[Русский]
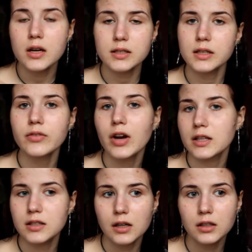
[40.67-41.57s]

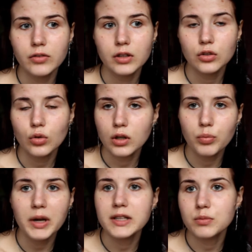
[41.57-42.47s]
разогревается, когда вы
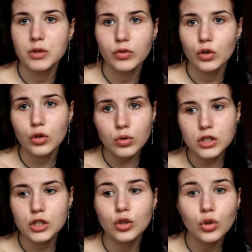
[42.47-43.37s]
только пальцами его
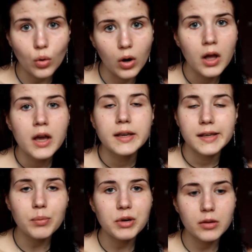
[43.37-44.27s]
наносите. Но
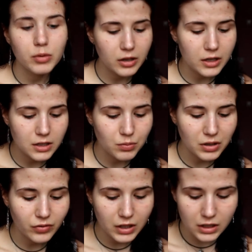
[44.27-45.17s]
я приобрела
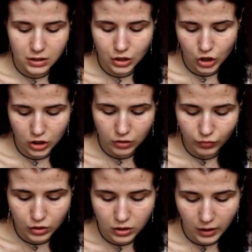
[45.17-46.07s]
себе две кисточки.
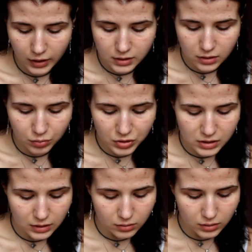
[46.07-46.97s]
Сегодня я хотела бы
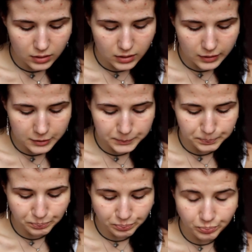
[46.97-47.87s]
сделать
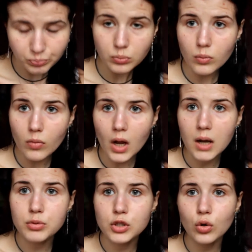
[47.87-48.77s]
эм,
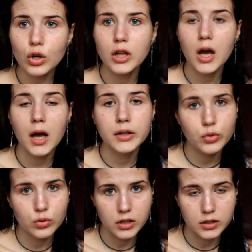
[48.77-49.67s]
обзор на
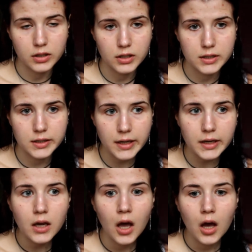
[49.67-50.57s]
одну из этих кистей.